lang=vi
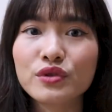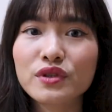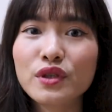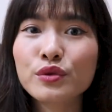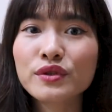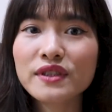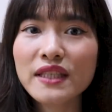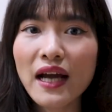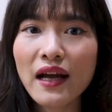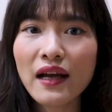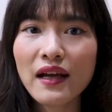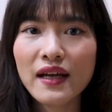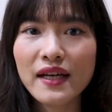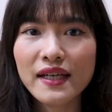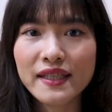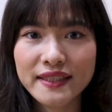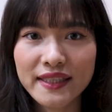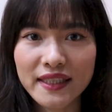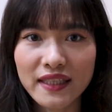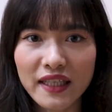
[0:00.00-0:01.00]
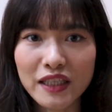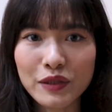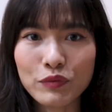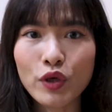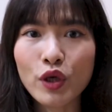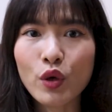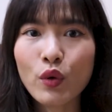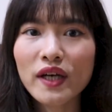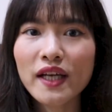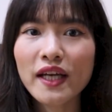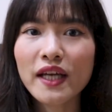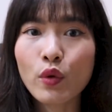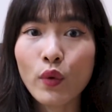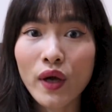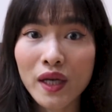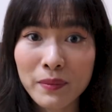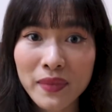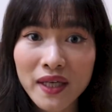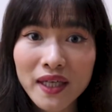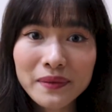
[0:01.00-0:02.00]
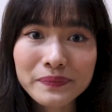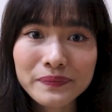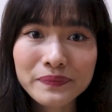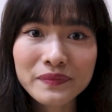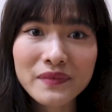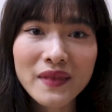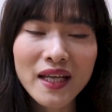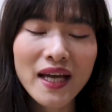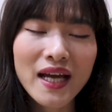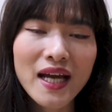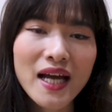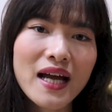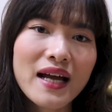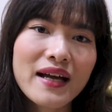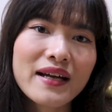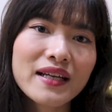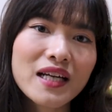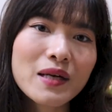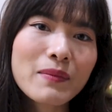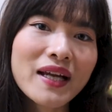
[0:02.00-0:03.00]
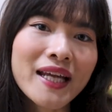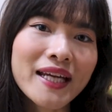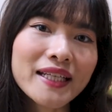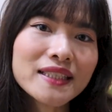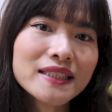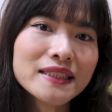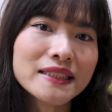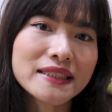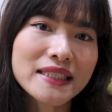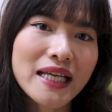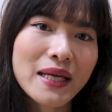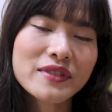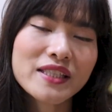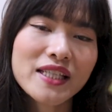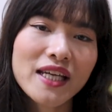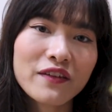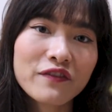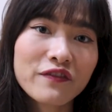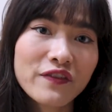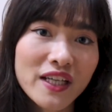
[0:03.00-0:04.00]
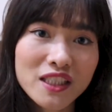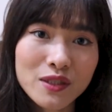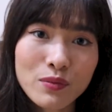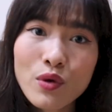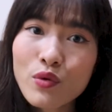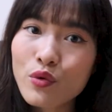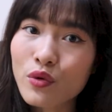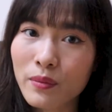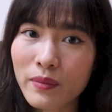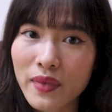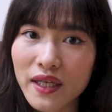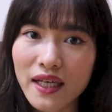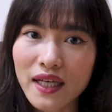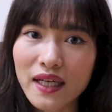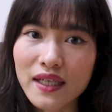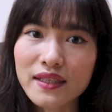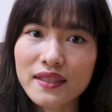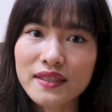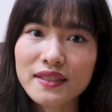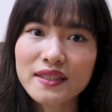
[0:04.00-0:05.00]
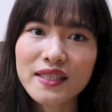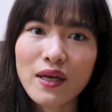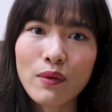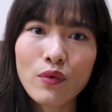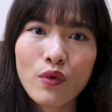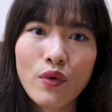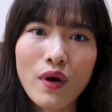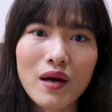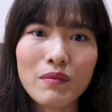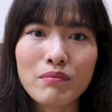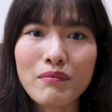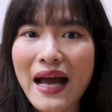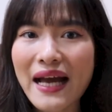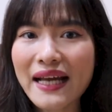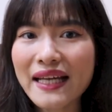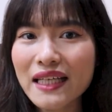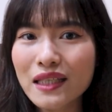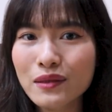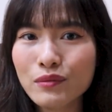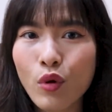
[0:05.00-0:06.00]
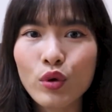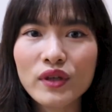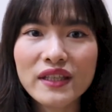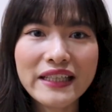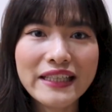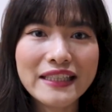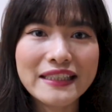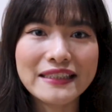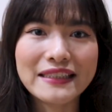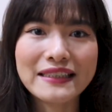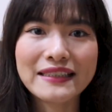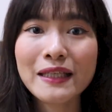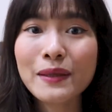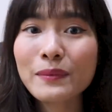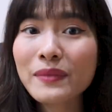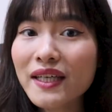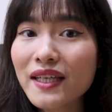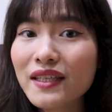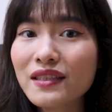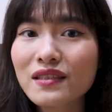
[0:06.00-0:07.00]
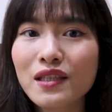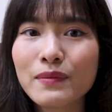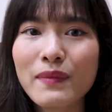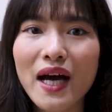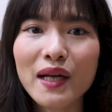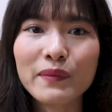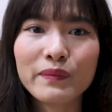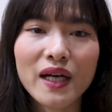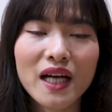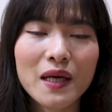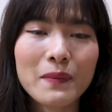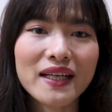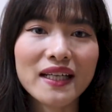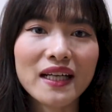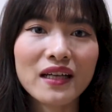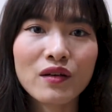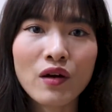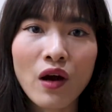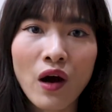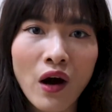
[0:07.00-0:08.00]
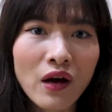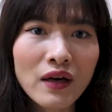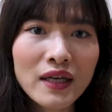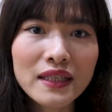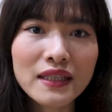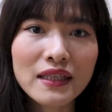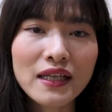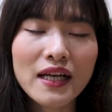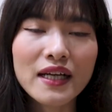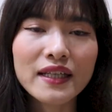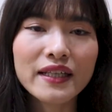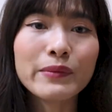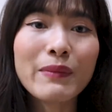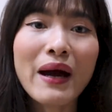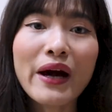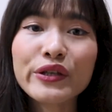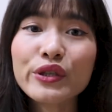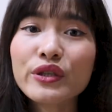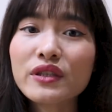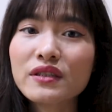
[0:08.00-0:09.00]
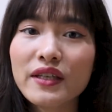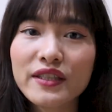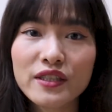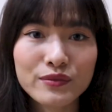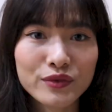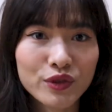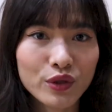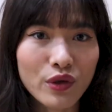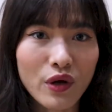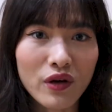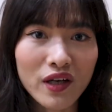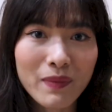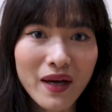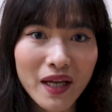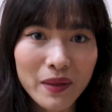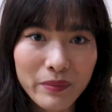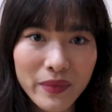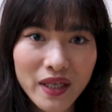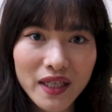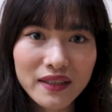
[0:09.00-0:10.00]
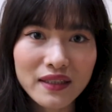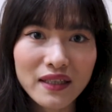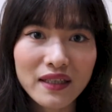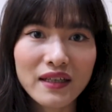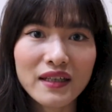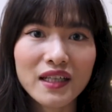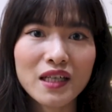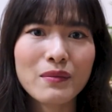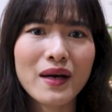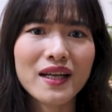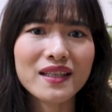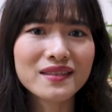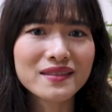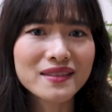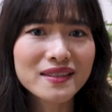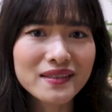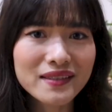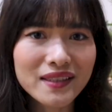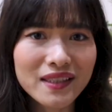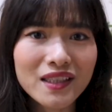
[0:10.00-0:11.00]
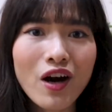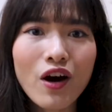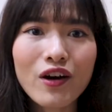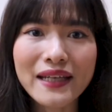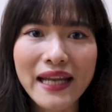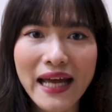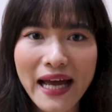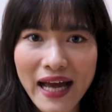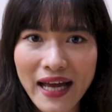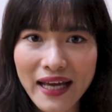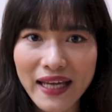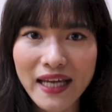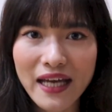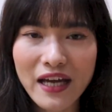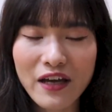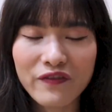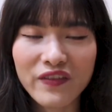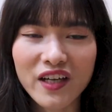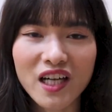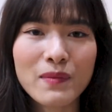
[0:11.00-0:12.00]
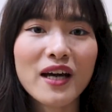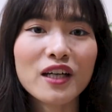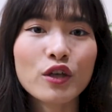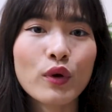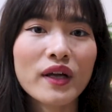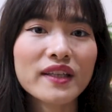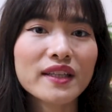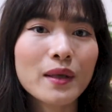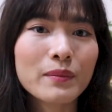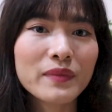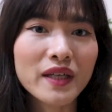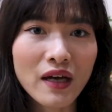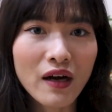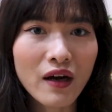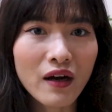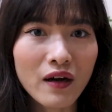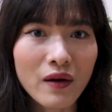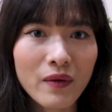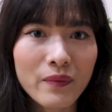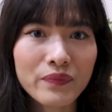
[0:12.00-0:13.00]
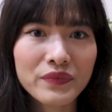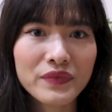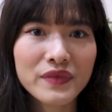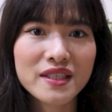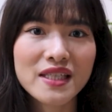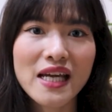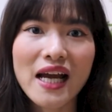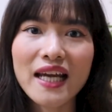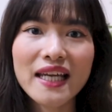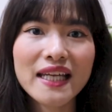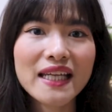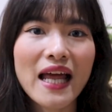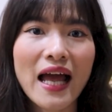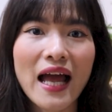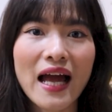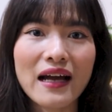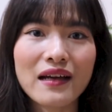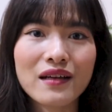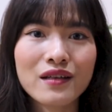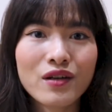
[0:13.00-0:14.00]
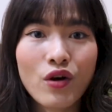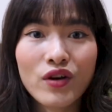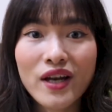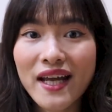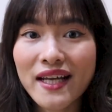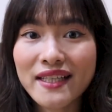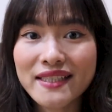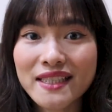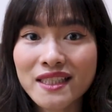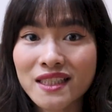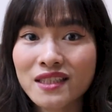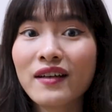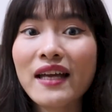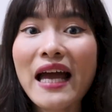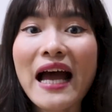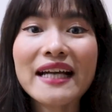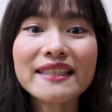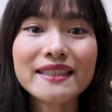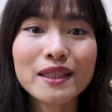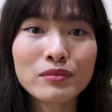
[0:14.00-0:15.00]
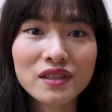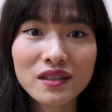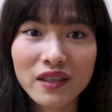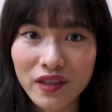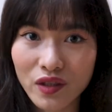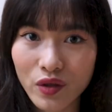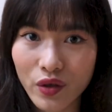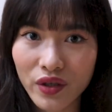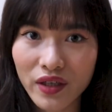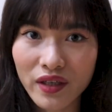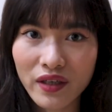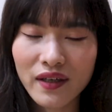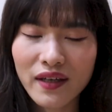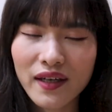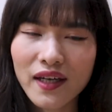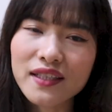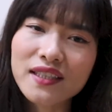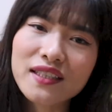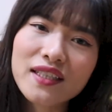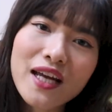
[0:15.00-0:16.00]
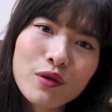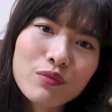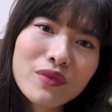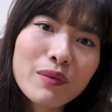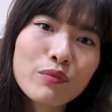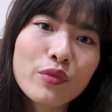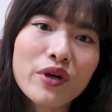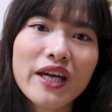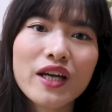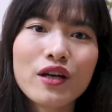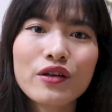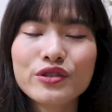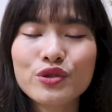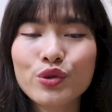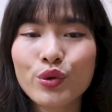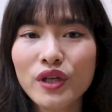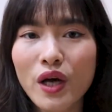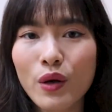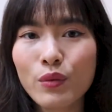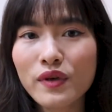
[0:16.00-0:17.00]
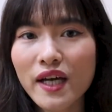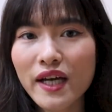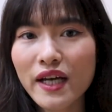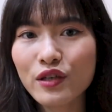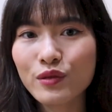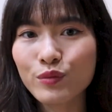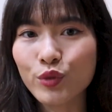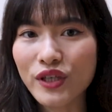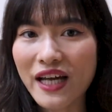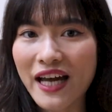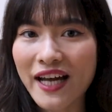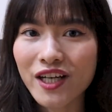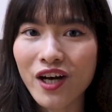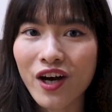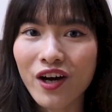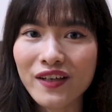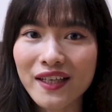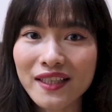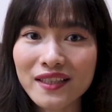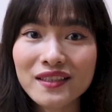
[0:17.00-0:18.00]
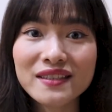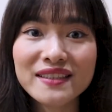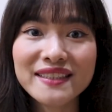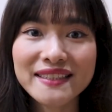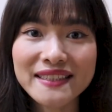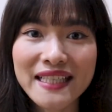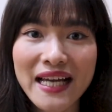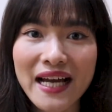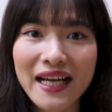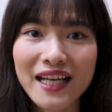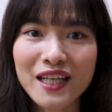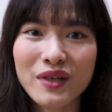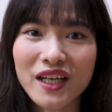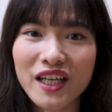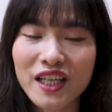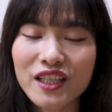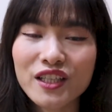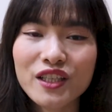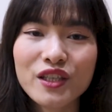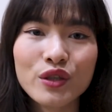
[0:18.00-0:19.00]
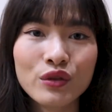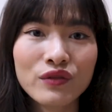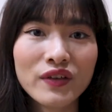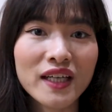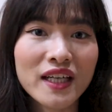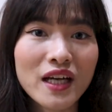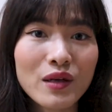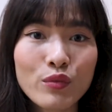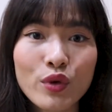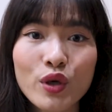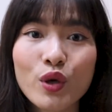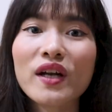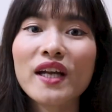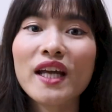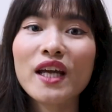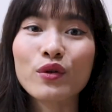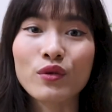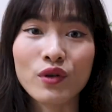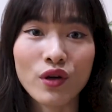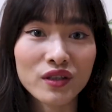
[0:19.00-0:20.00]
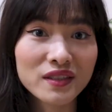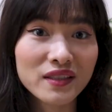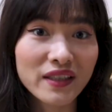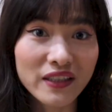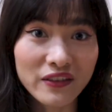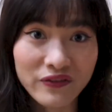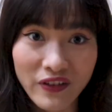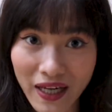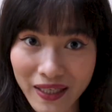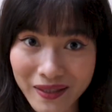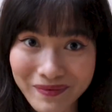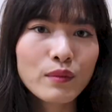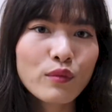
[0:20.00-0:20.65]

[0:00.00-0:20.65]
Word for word: đủ sâu sắc chỉ là những mối quan hệ quen biết các bạn hãy thử xem trên facebook của mình á trong khoảng 3.000, 4.000, 5.000 người bạn mà các bạn đang có thì bao nhiêu người trong số đó các bạn biết, các bạn thực sự nhớ họ là ai và các bạn quan tâm đến họ Trang nghĩ là có thể chỉ dưới 200 người thôi. Hình như đây cũng là một cái con số thống kê của một ai đó đã từng đưa ra khi mà nghiên cứu về các mối quan hệ của con người thì phải.